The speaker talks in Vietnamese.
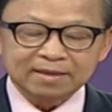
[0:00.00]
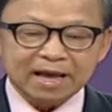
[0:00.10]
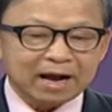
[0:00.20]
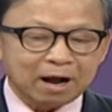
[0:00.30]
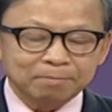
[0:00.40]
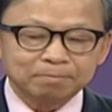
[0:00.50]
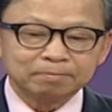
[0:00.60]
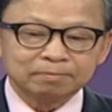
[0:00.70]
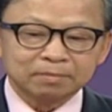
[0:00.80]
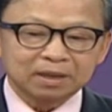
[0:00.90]
Dạ không,
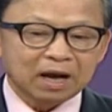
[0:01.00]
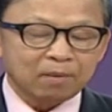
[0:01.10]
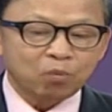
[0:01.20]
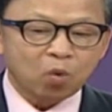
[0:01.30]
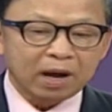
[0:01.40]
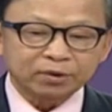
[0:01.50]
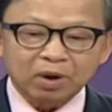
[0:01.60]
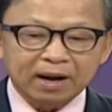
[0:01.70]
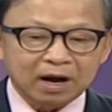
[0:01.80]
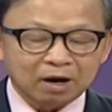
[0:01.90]
không hoàn
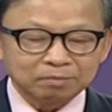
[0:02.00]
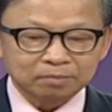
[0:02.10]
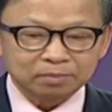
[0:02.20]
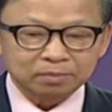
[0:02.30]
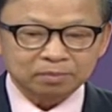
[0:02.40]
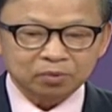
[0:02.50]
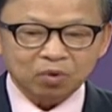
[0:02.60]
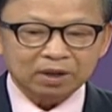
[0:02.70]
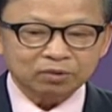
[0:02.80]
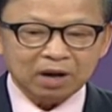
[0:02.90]
toàn không
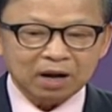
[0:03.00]
hoàn toàn